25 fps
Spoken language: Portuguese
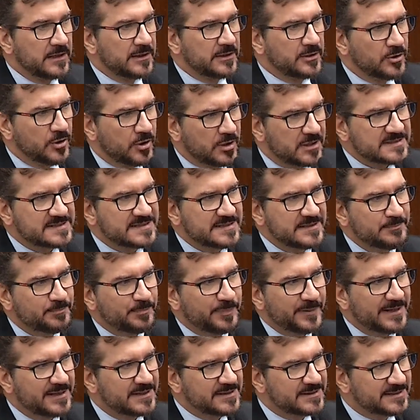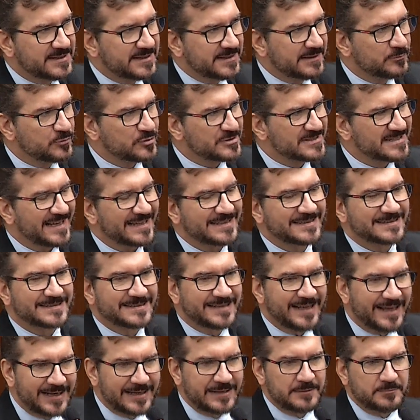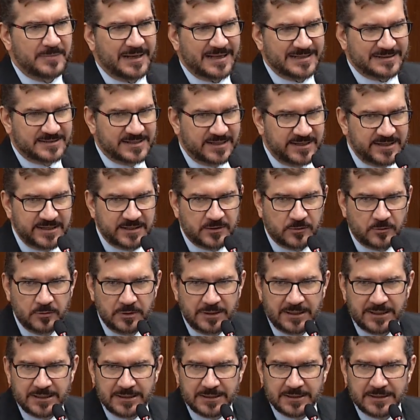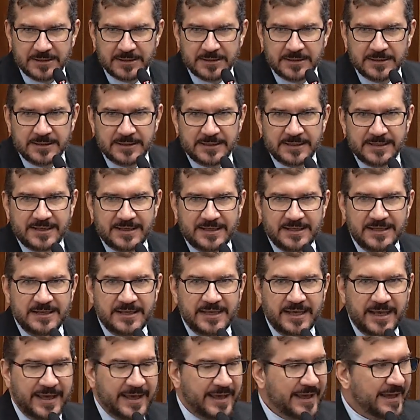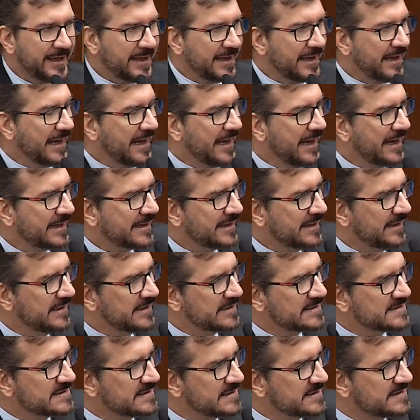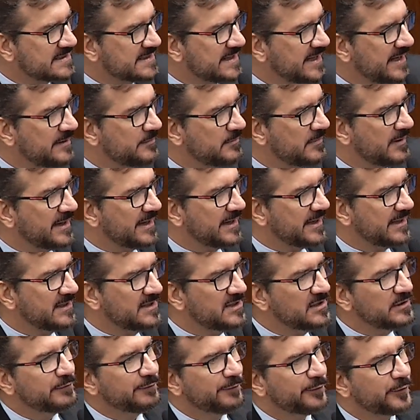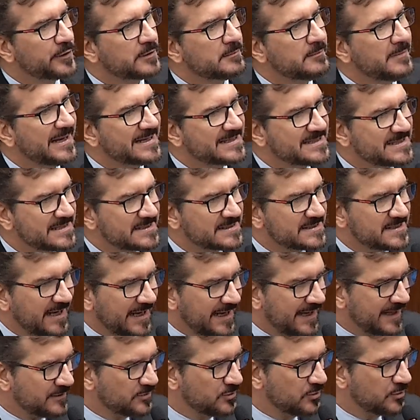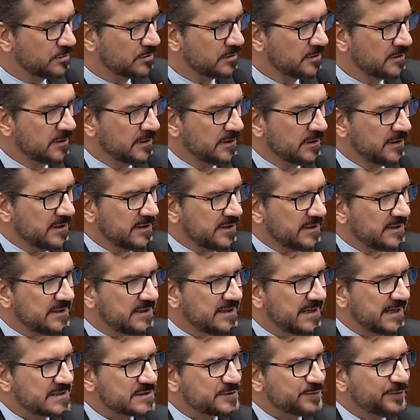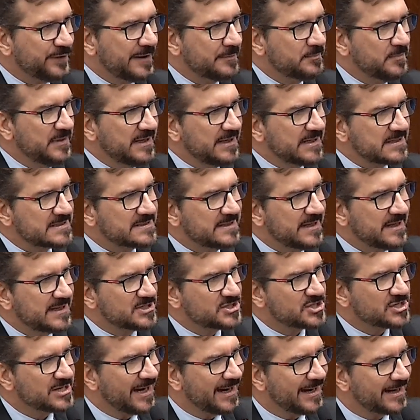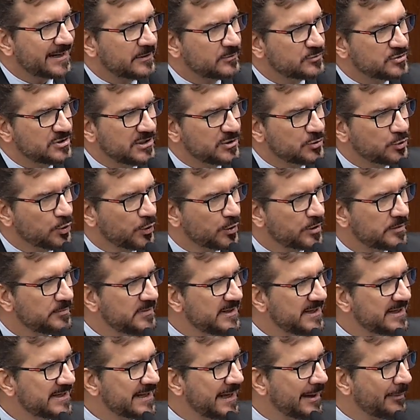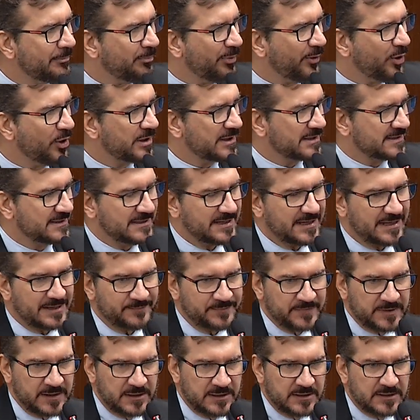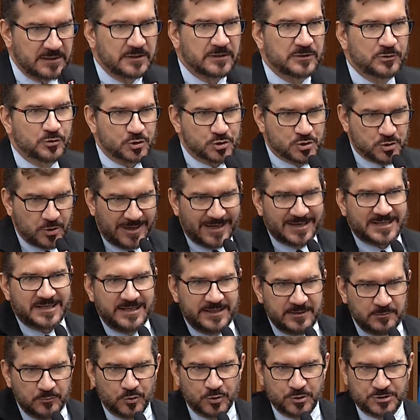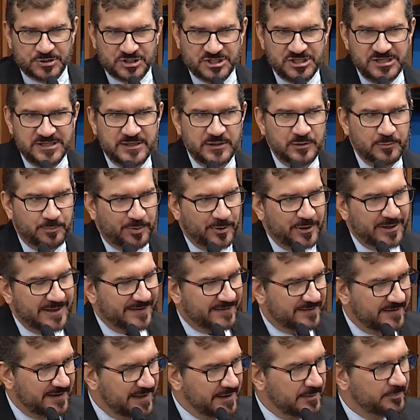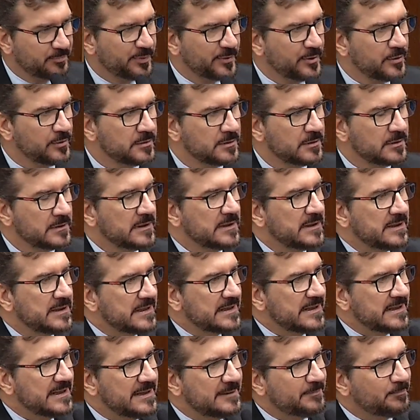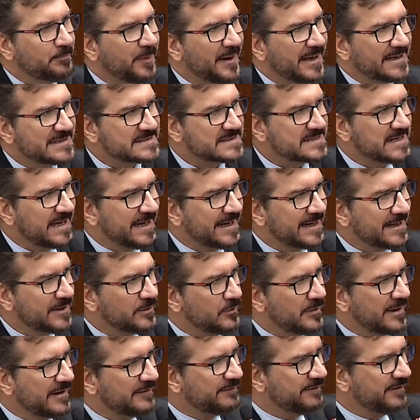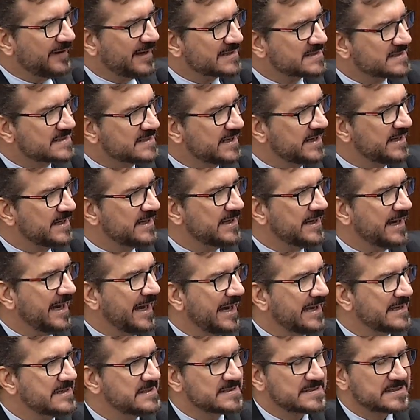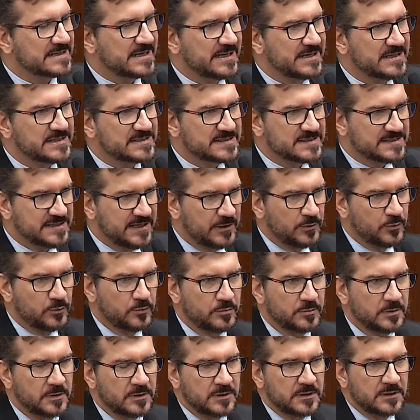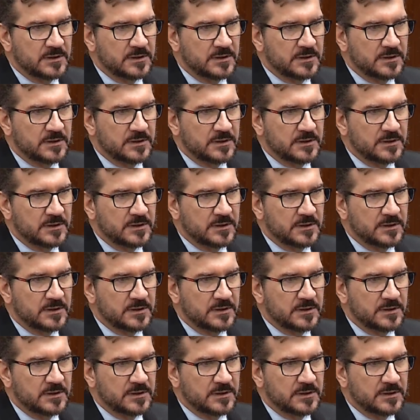Nós implantamos a telematrícula, que é aquele sistema informatizado, e as famílias deixaram de dormir na porta do Joaquim Murtinho, por exemplo, e passaram a fazer a inscrição